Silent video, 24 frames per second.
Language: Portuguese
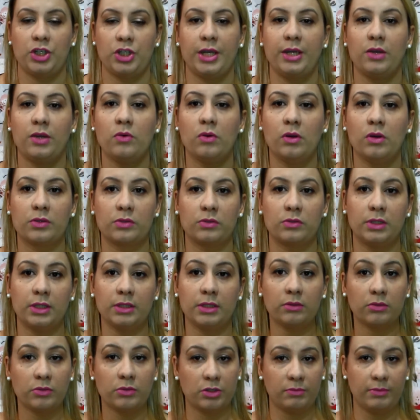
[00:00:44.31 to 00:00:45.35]
Já que eu gosto
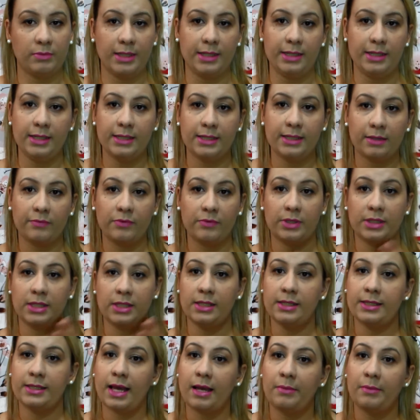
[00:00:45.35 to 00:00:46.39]
tanto de Melissa, que
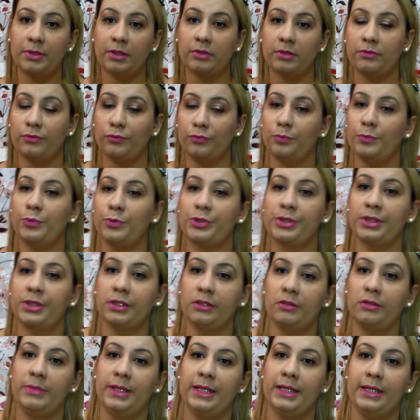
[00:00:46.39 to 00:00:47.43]
vocês sabem que eu vou
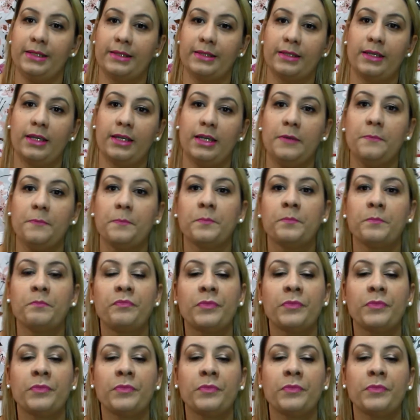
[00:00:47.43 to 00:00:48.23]
postando Melissa aqui,